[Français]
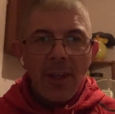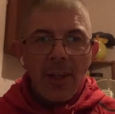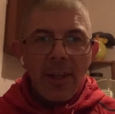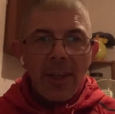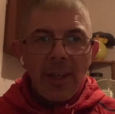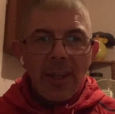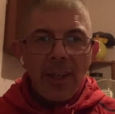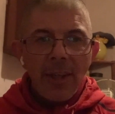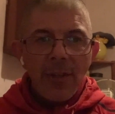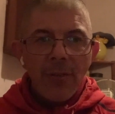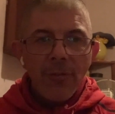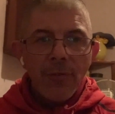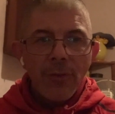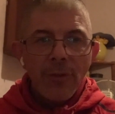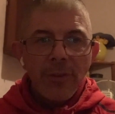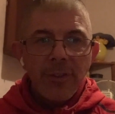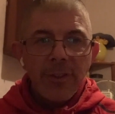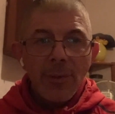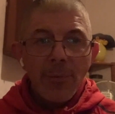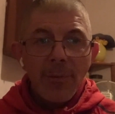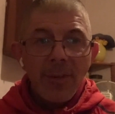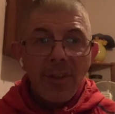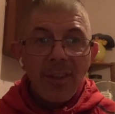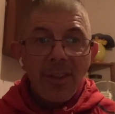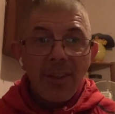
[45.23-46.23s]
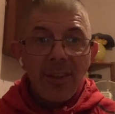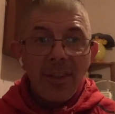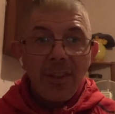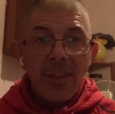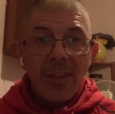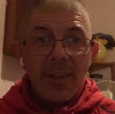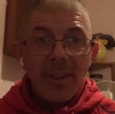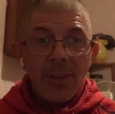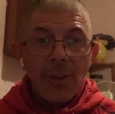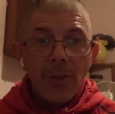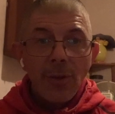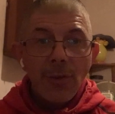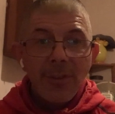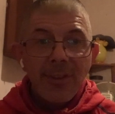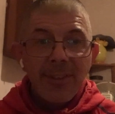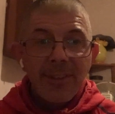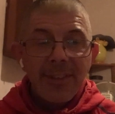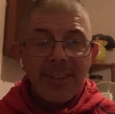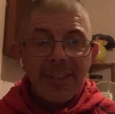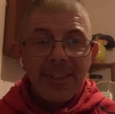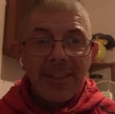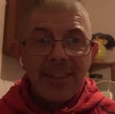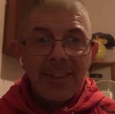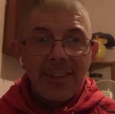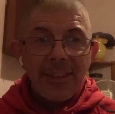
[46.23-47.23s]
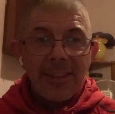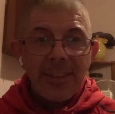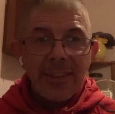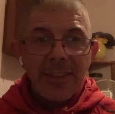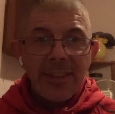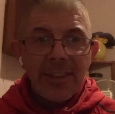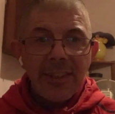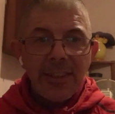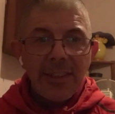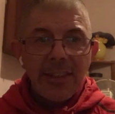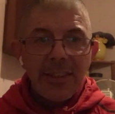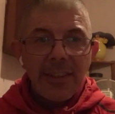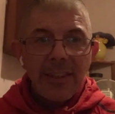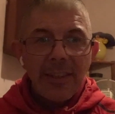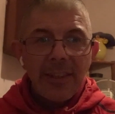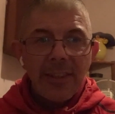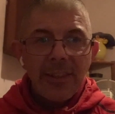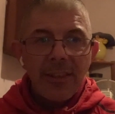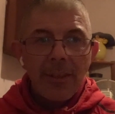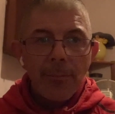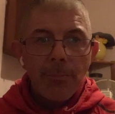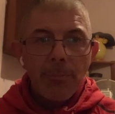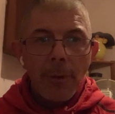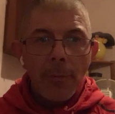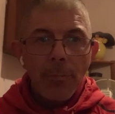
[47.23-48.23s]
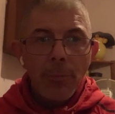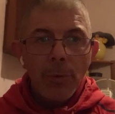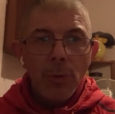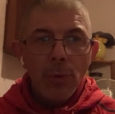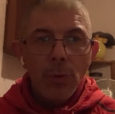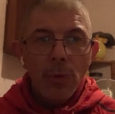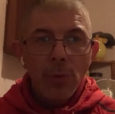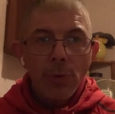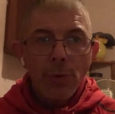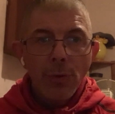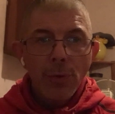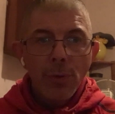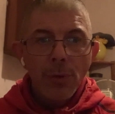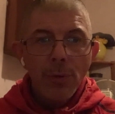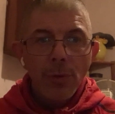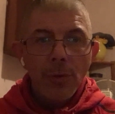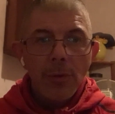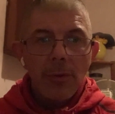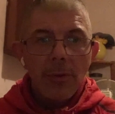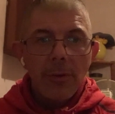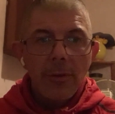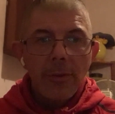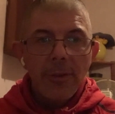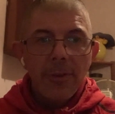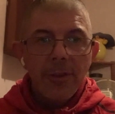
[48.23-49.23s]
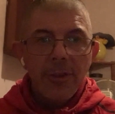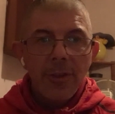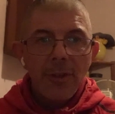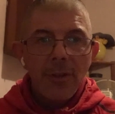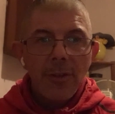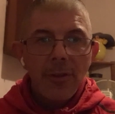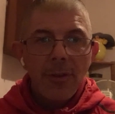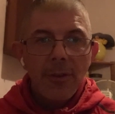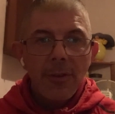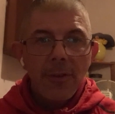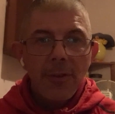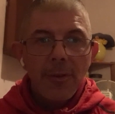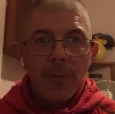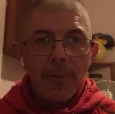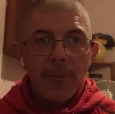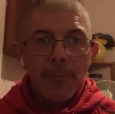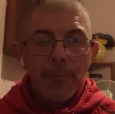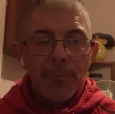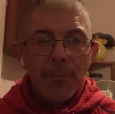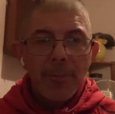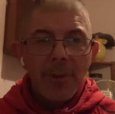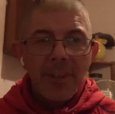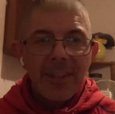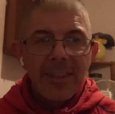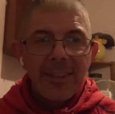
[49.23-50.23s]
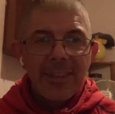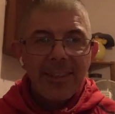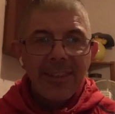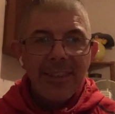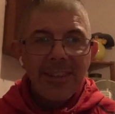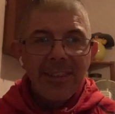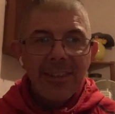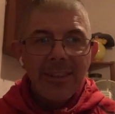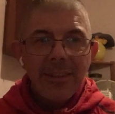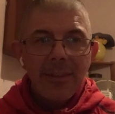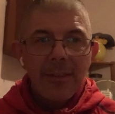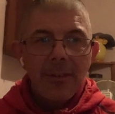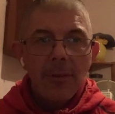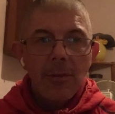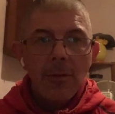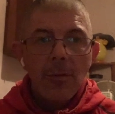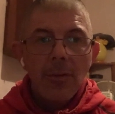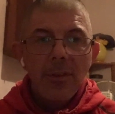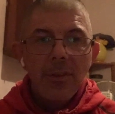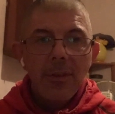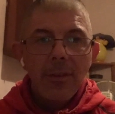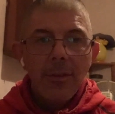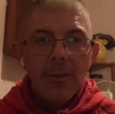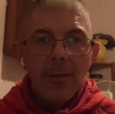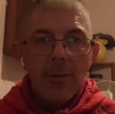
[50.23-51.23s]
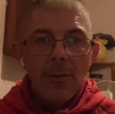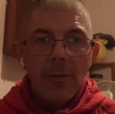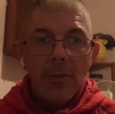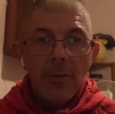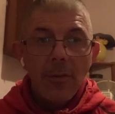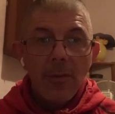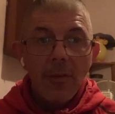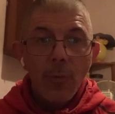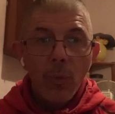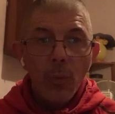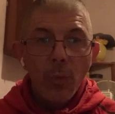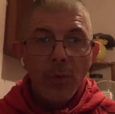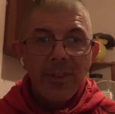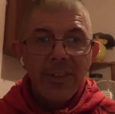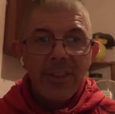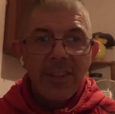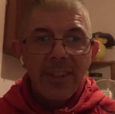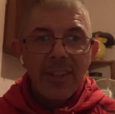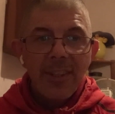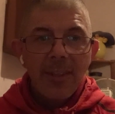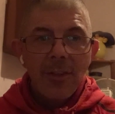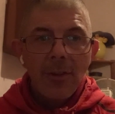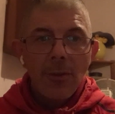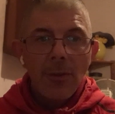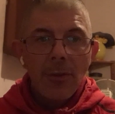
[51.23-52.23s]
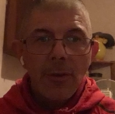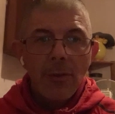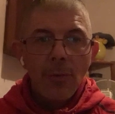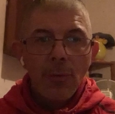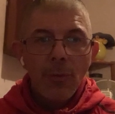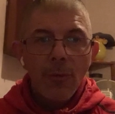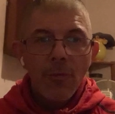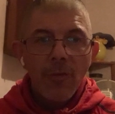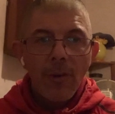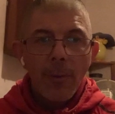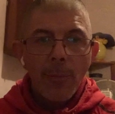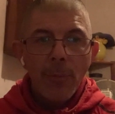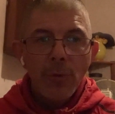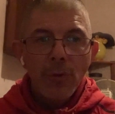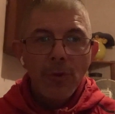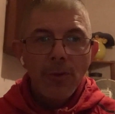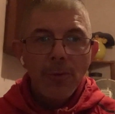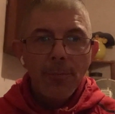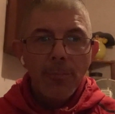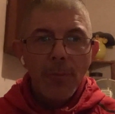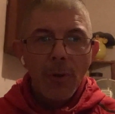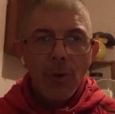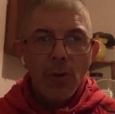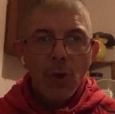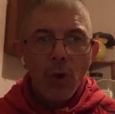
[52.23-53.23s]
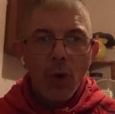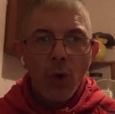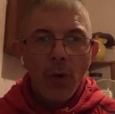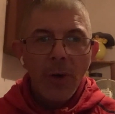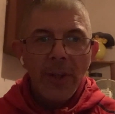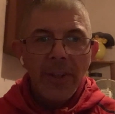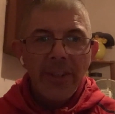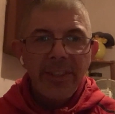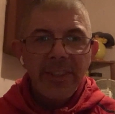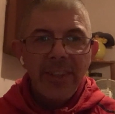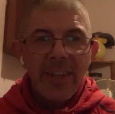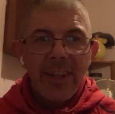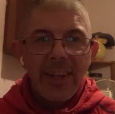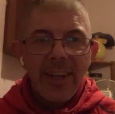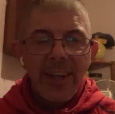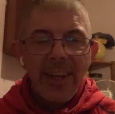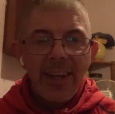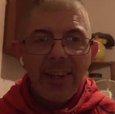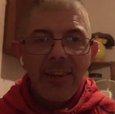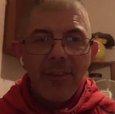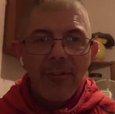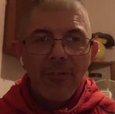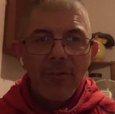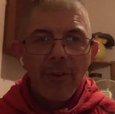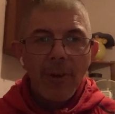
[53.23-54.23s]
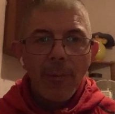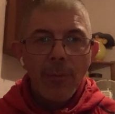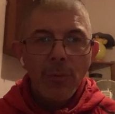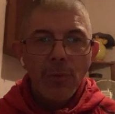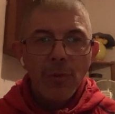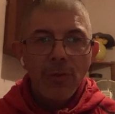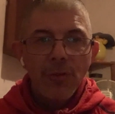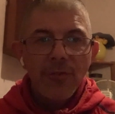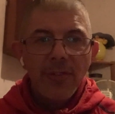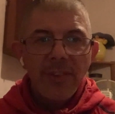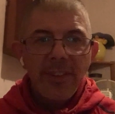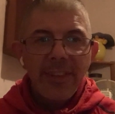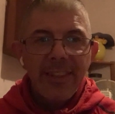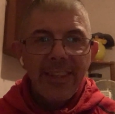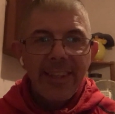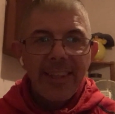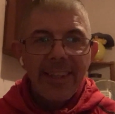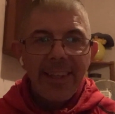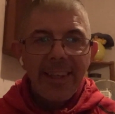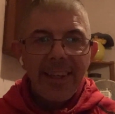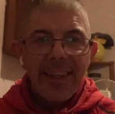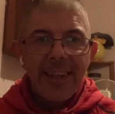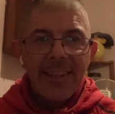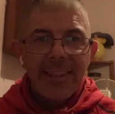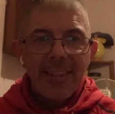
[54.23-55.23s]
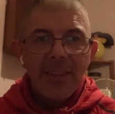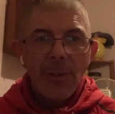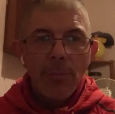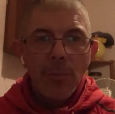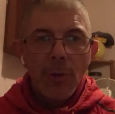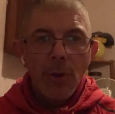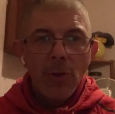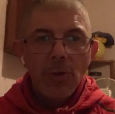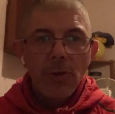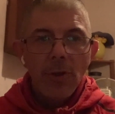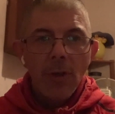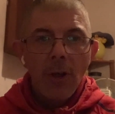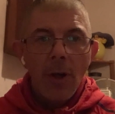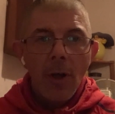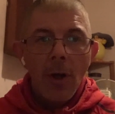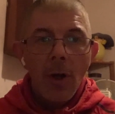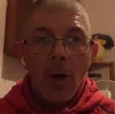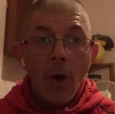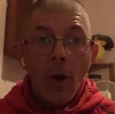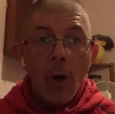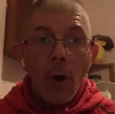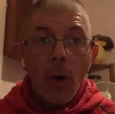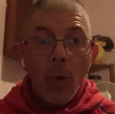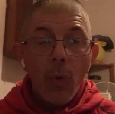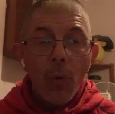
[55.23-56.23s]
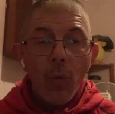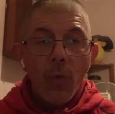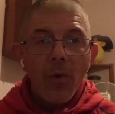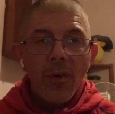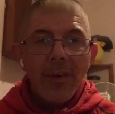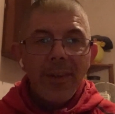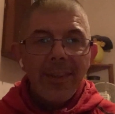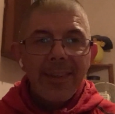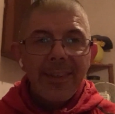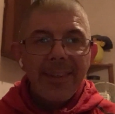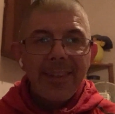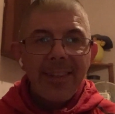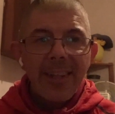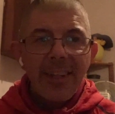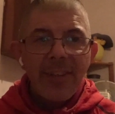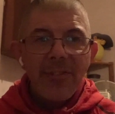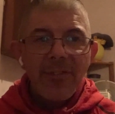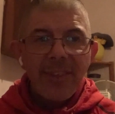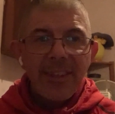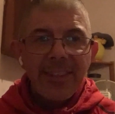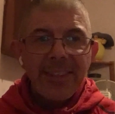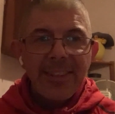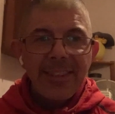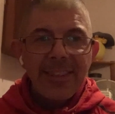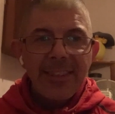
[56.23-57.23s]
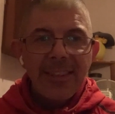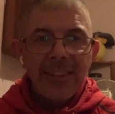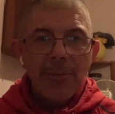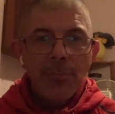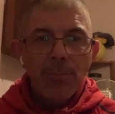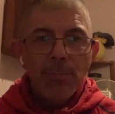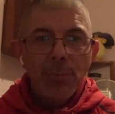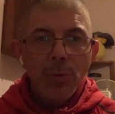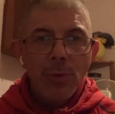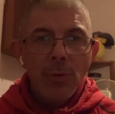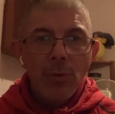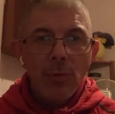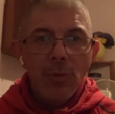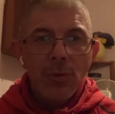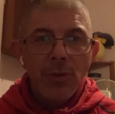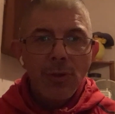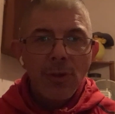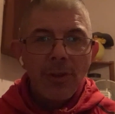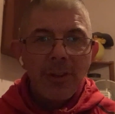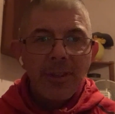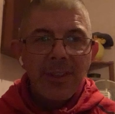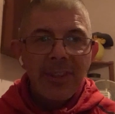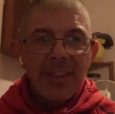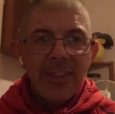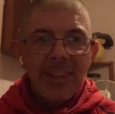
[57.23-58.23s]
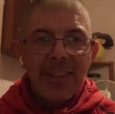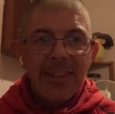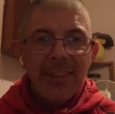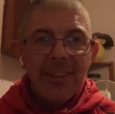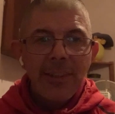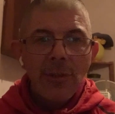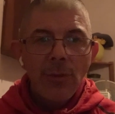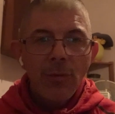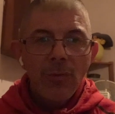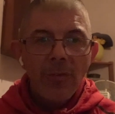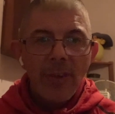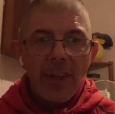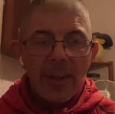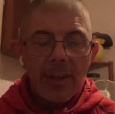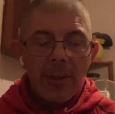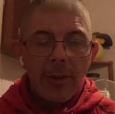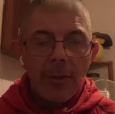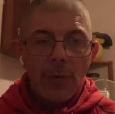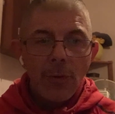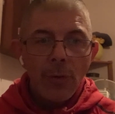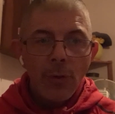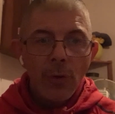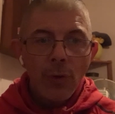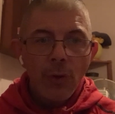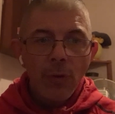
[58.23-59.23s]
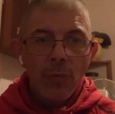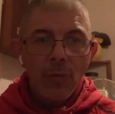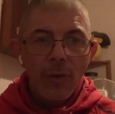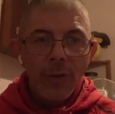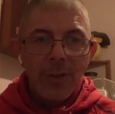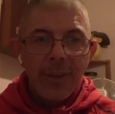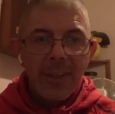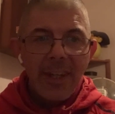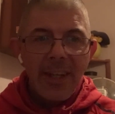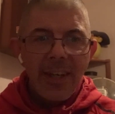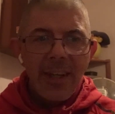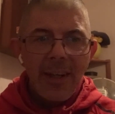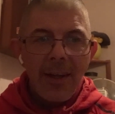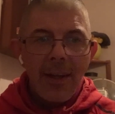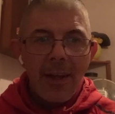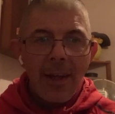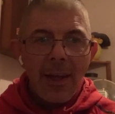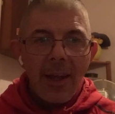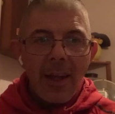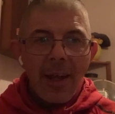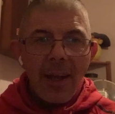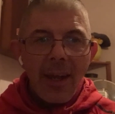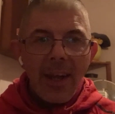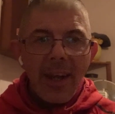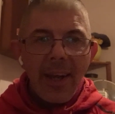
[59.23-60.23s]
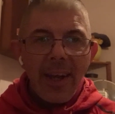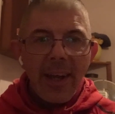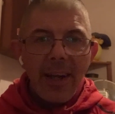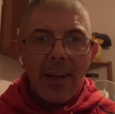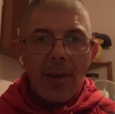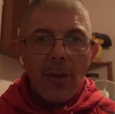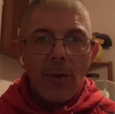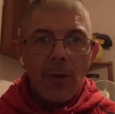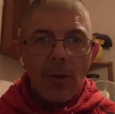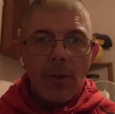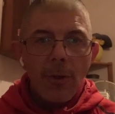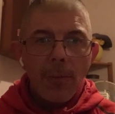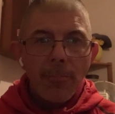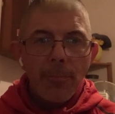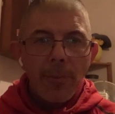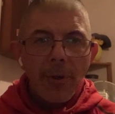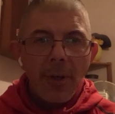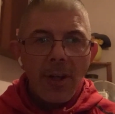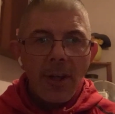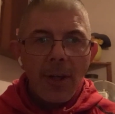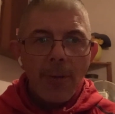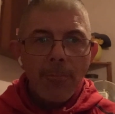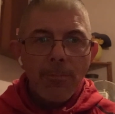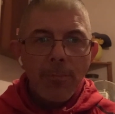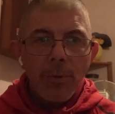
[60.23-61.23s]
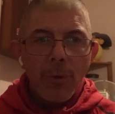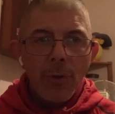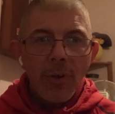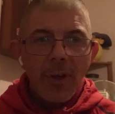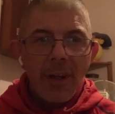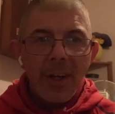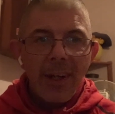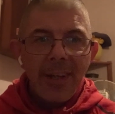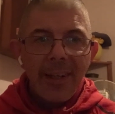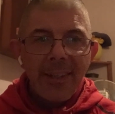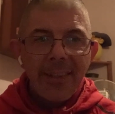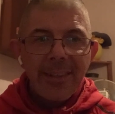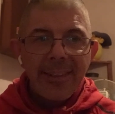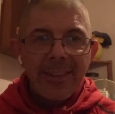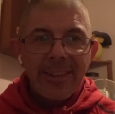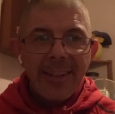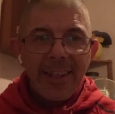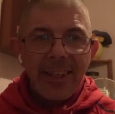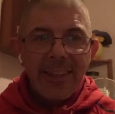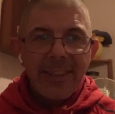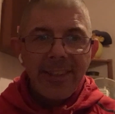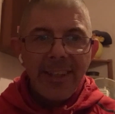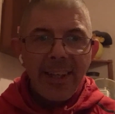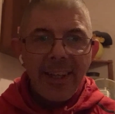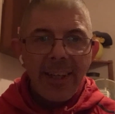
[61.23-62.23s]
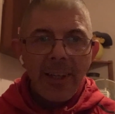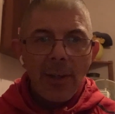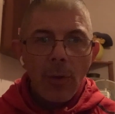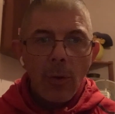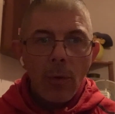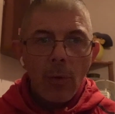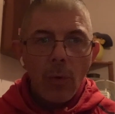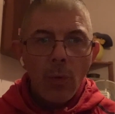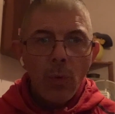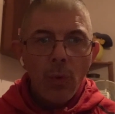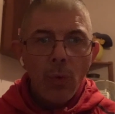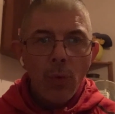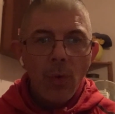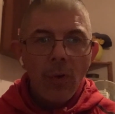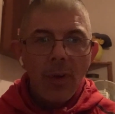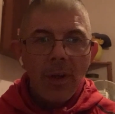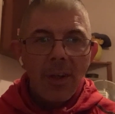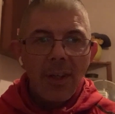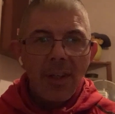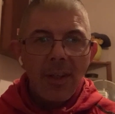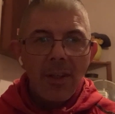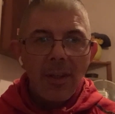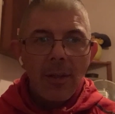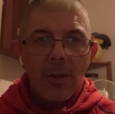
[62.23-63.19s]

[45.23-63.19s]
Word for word: il faut savoir que cette année, il n'y a pas beaucoup eu de parties où c'est que nos fameuses banques en ligne et fameuses fintech et néobanques ont investi pour nous sortir des nouvelles nouveautés. Et euh, par rapport à l'année dernière, où la